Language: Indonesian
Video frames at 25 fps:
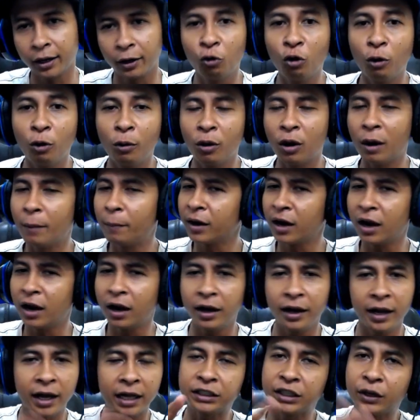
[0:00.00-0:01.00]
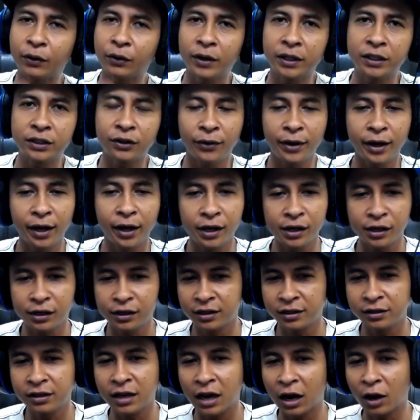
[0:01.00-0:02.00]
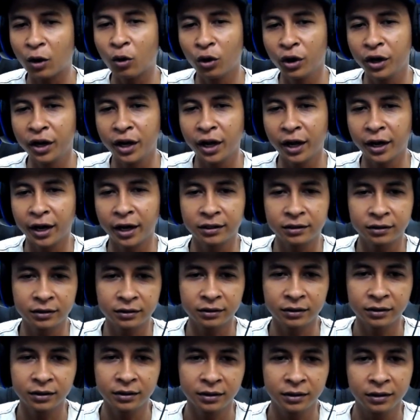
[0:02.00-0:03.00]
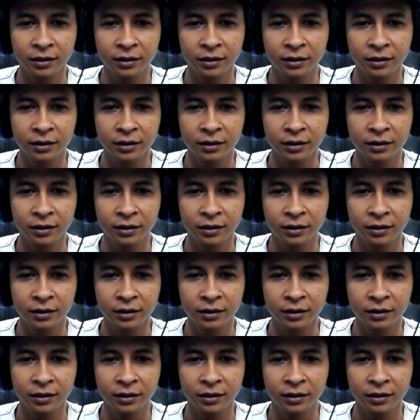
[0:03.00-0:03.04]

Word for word: Gue nggak pernah lihat cewek-cewek yang sejago dia guys.